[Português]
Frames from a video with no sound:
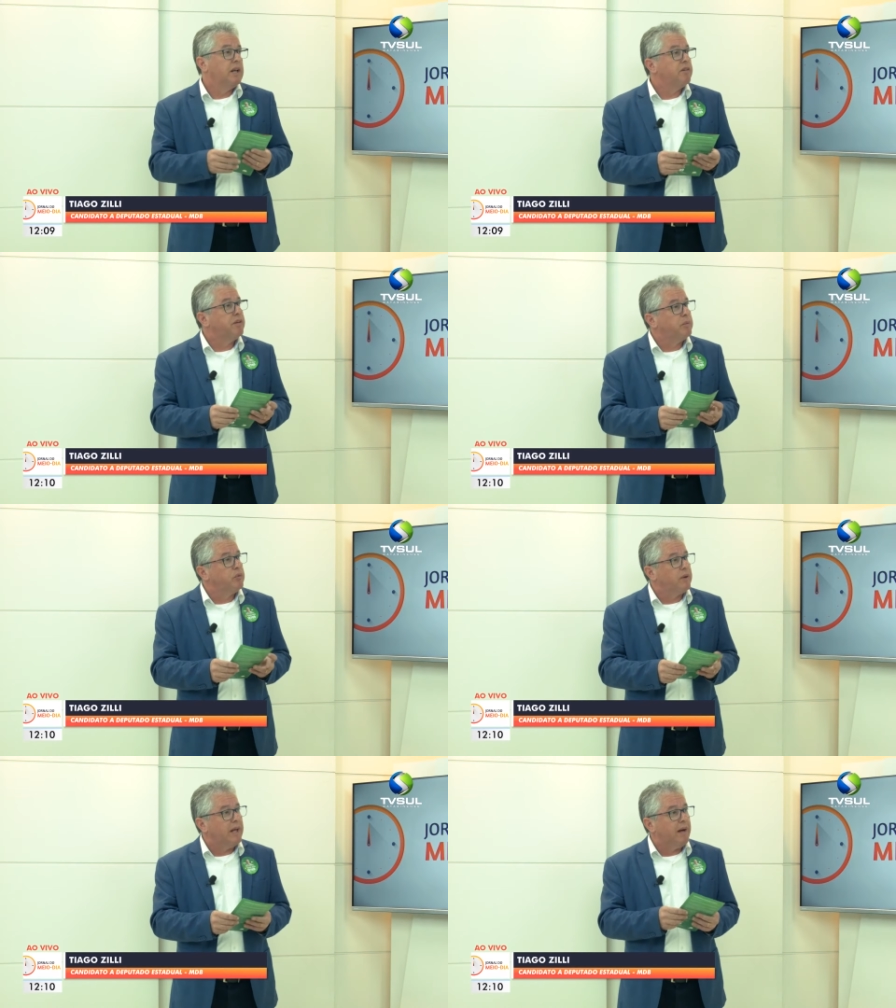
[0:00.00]

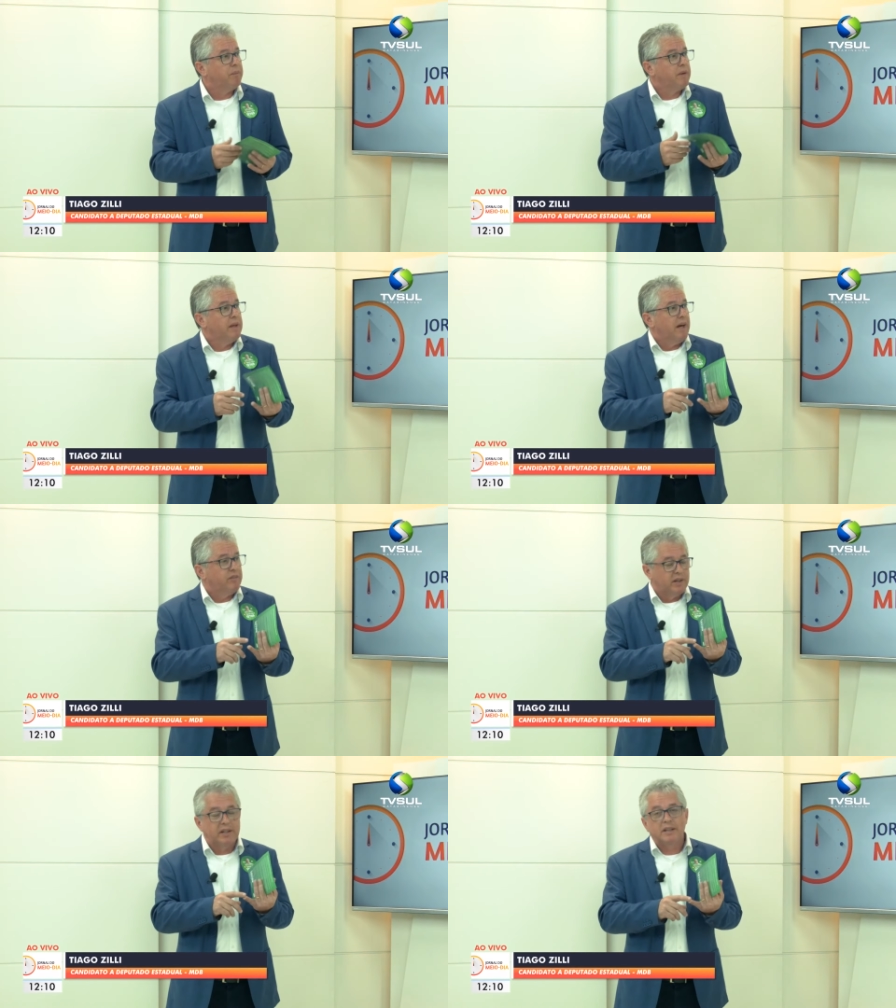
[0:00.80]
Levamos lá a
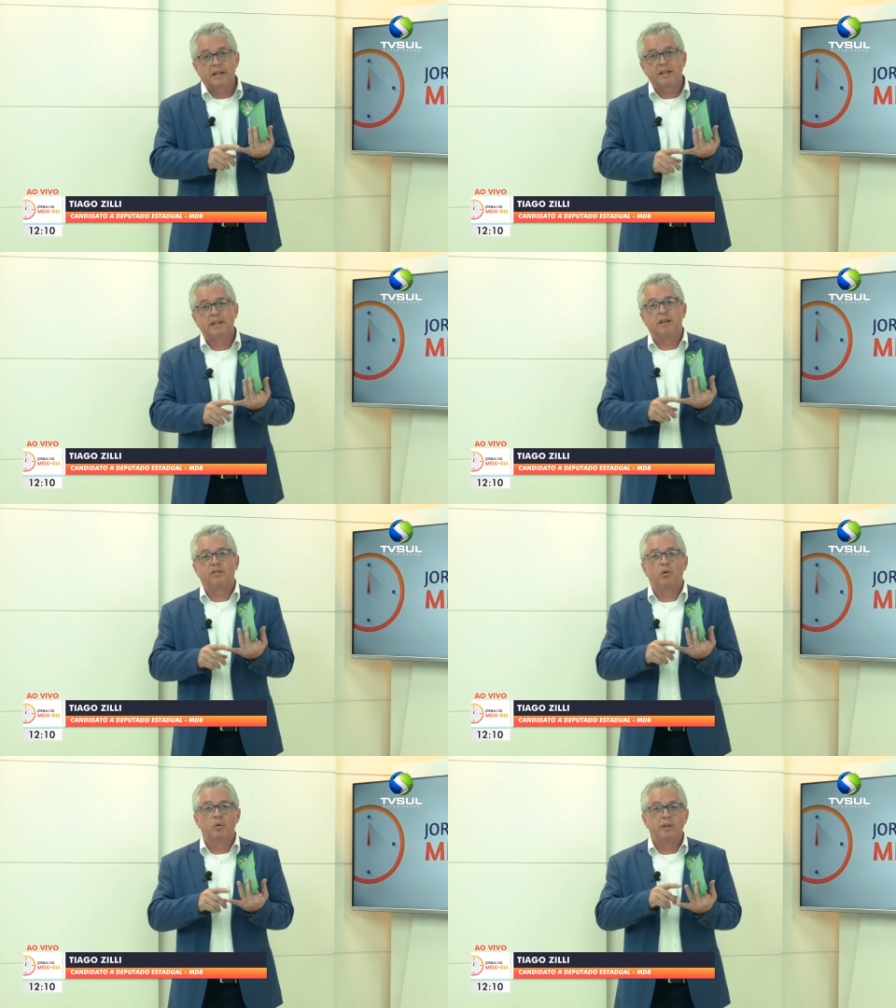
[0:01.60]
Secretaria da
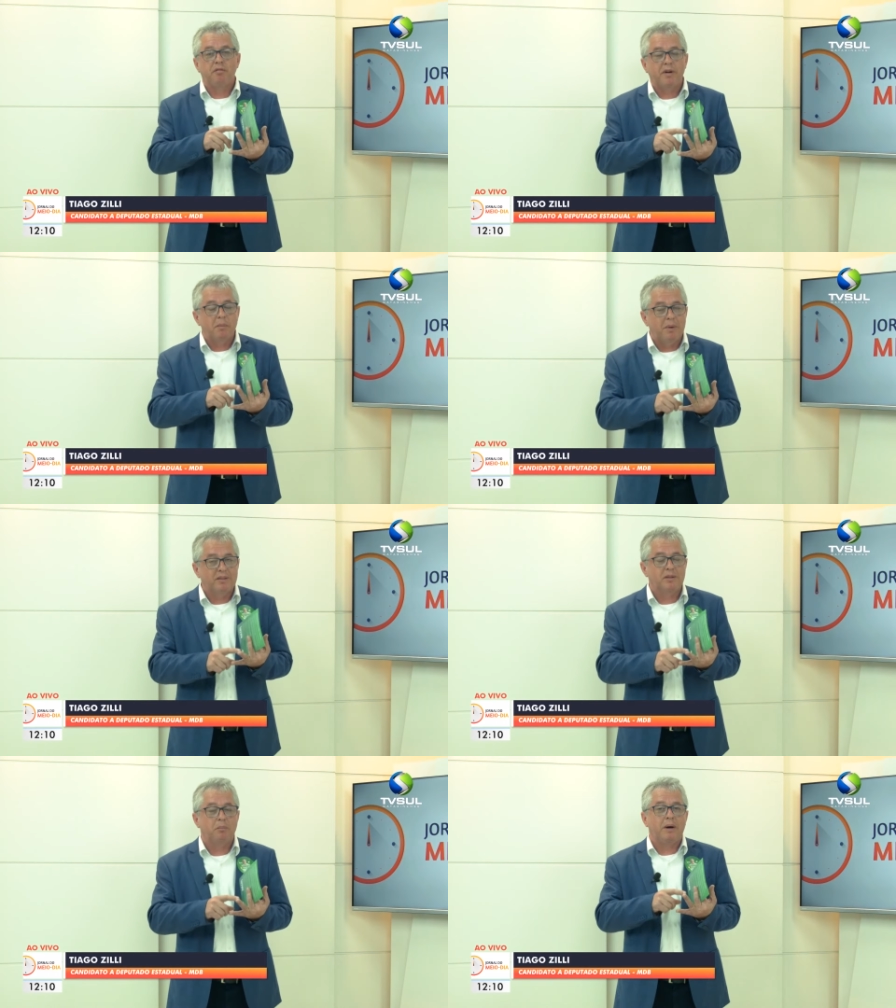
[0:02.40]
Saúde, a
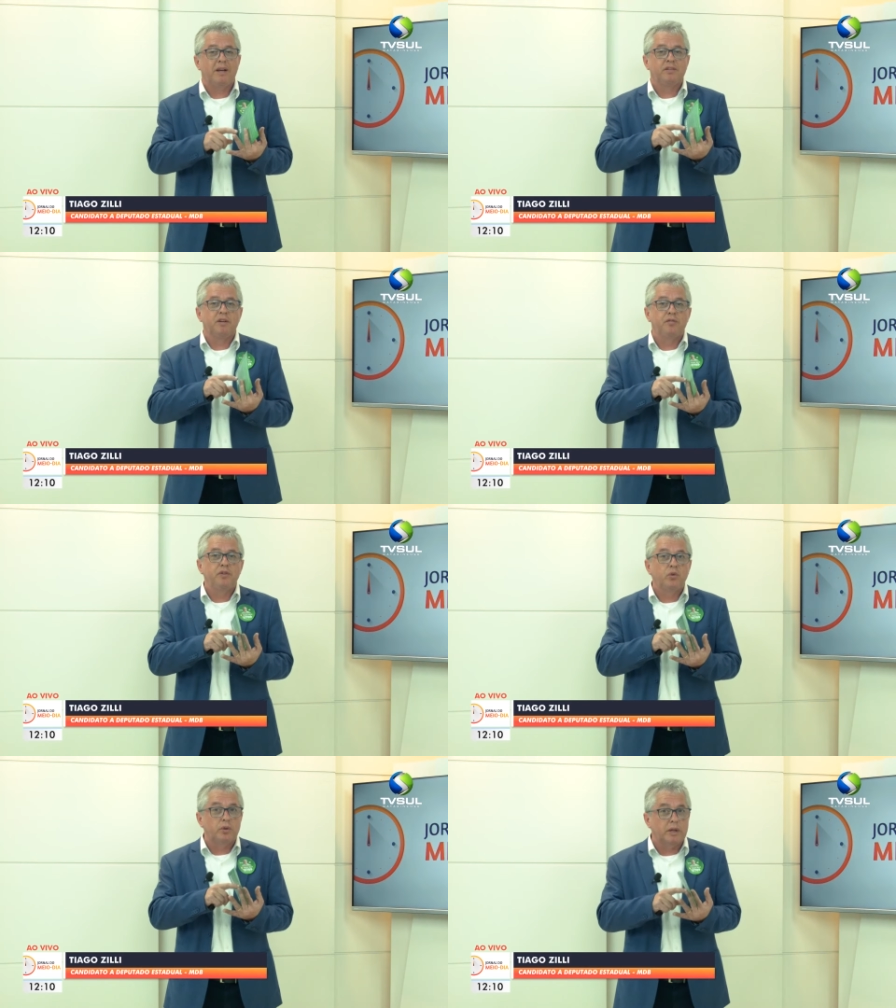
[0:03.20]
farmácia básica,
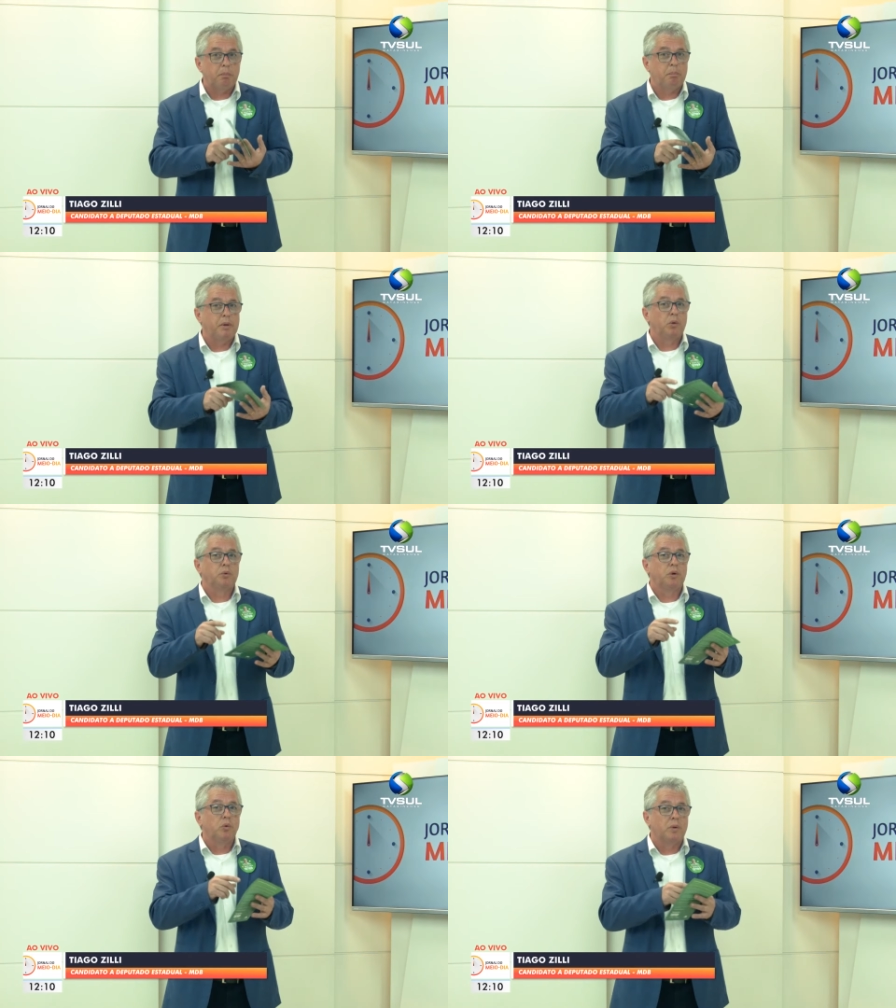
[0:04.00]

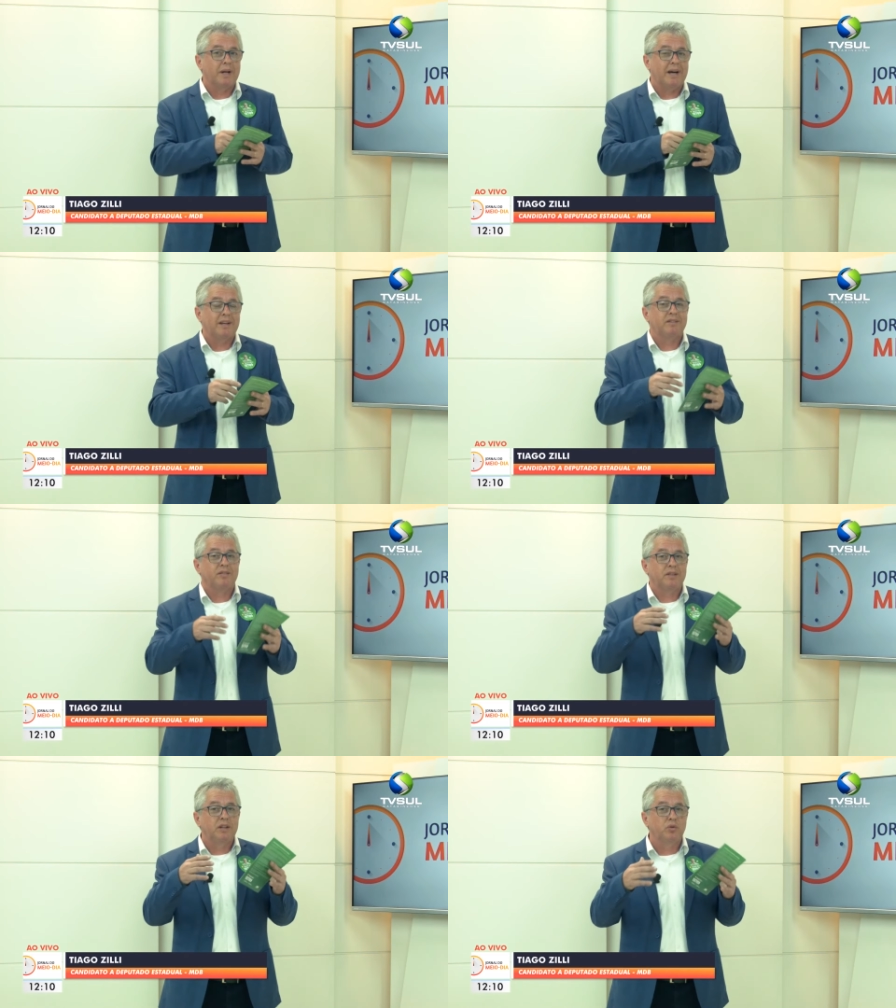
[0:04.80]
fisioterapeuta, o CRAS,
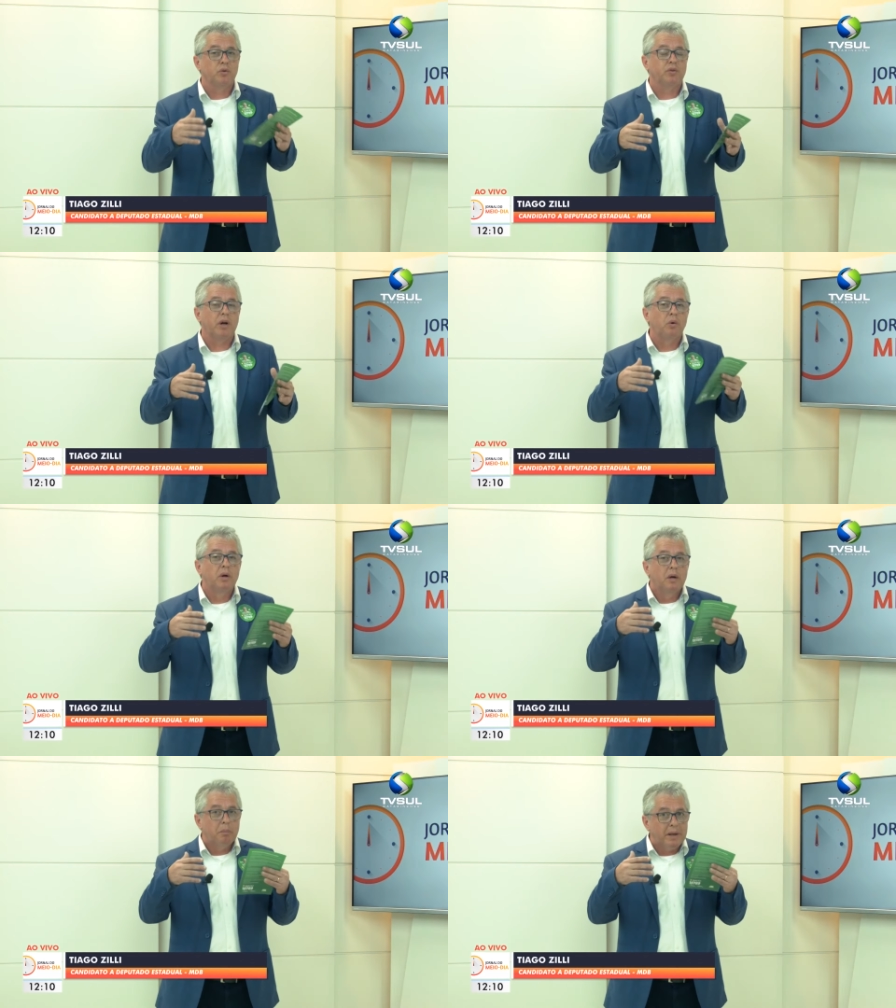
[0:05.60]
assistente social,
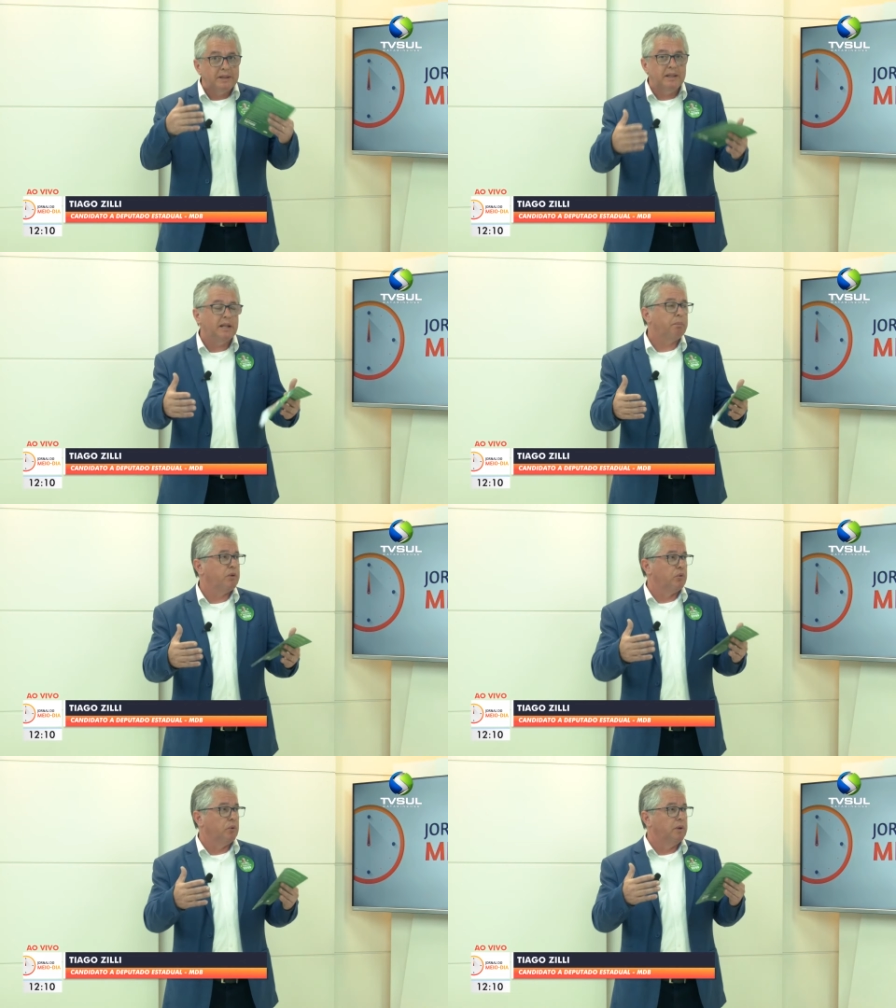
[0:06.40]
para atender a
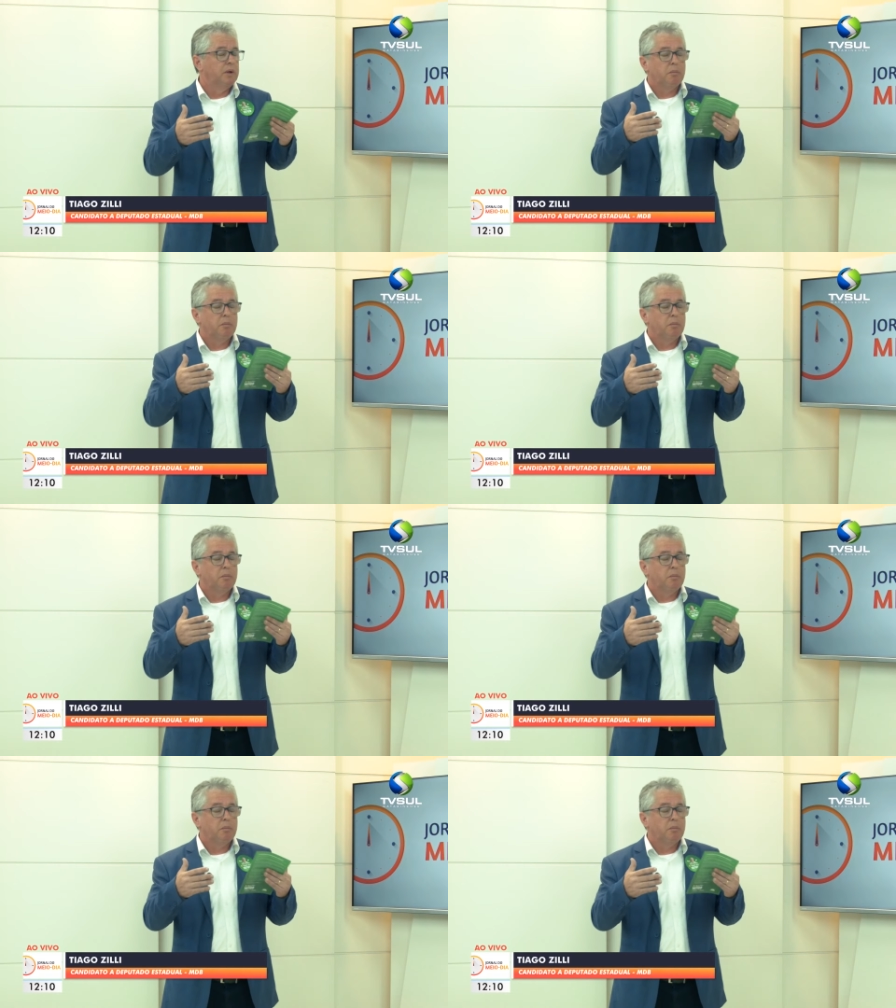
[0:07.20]
pessoa.